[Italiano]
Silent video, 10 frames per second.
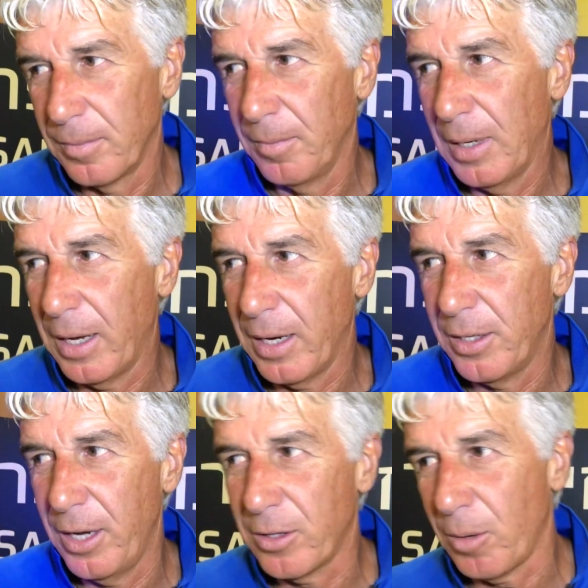magari
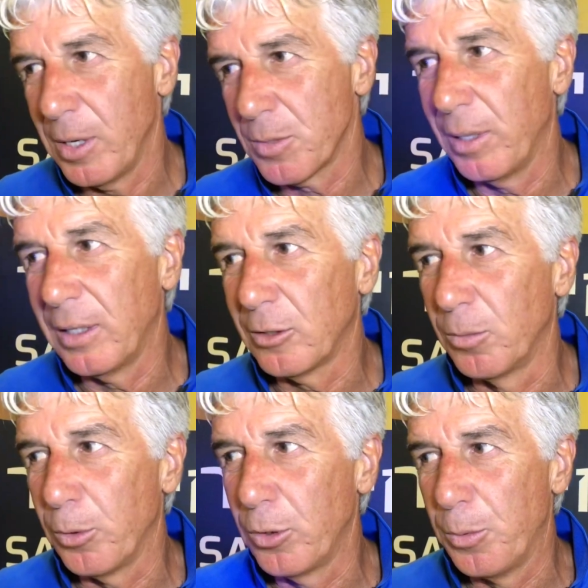dietro abbiamo sbandato
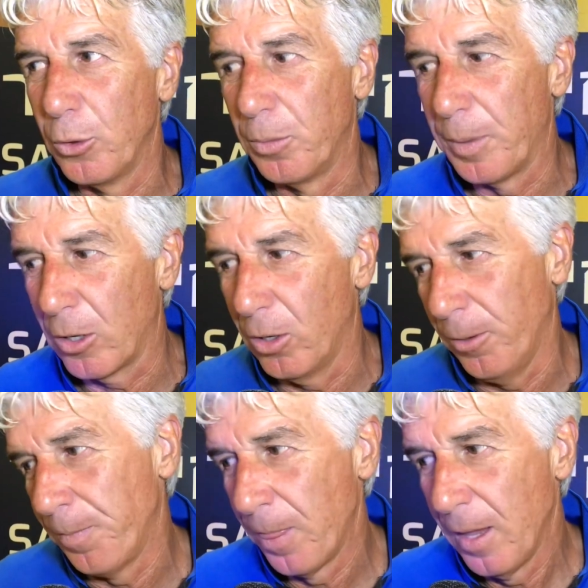un po' di più, però